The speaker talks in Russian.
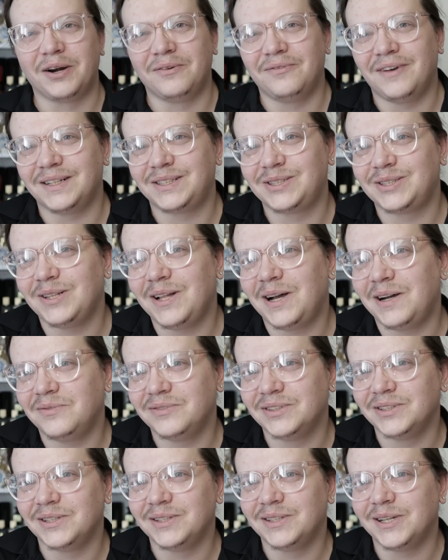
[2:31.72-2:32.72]

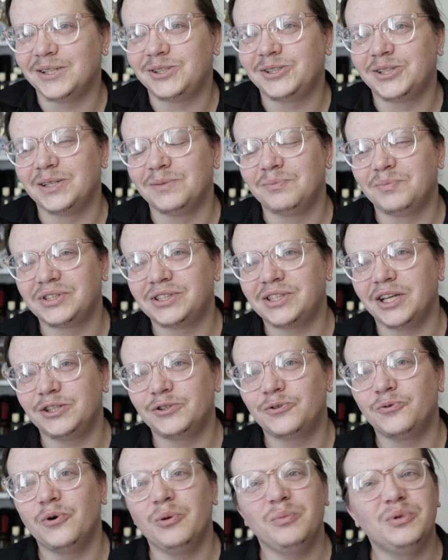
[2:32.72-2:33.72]
православные начали
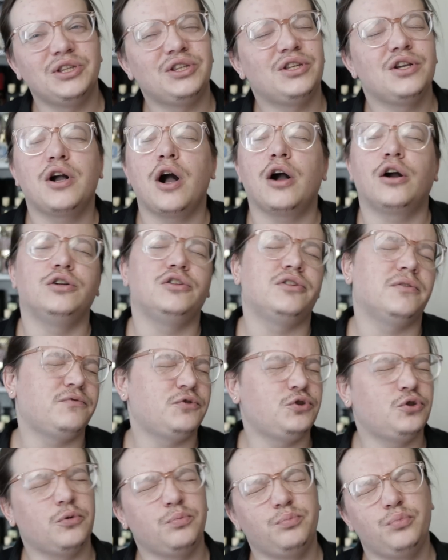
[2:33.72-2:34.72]
писать комменты, как это
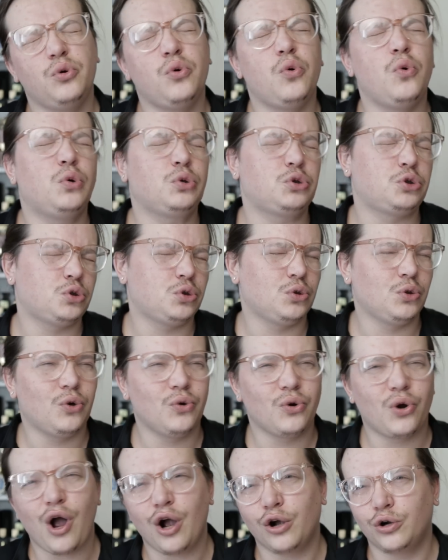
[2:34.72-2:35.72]
все
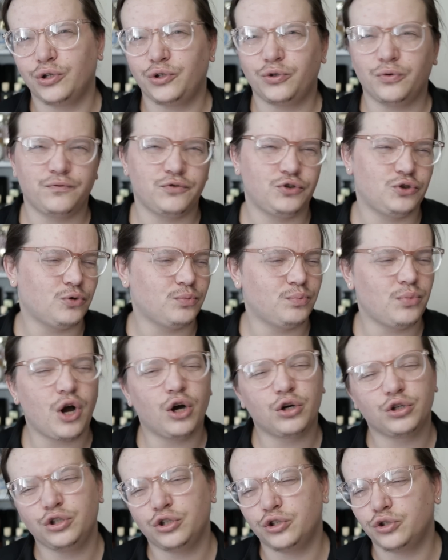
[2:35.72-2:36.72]
пошло, как это все
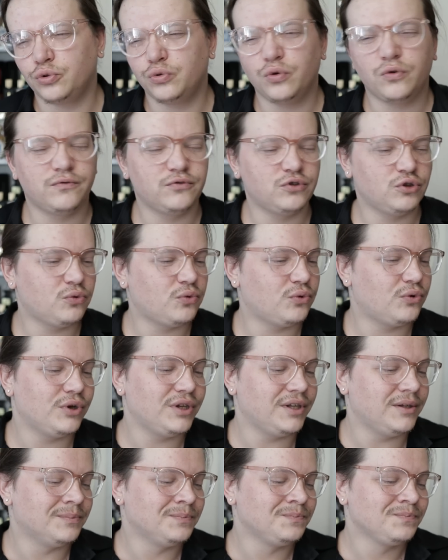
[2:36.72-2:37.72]
пахнет
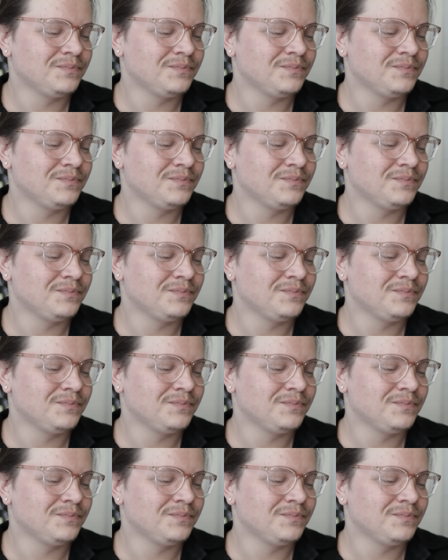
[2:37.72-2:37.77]
говной.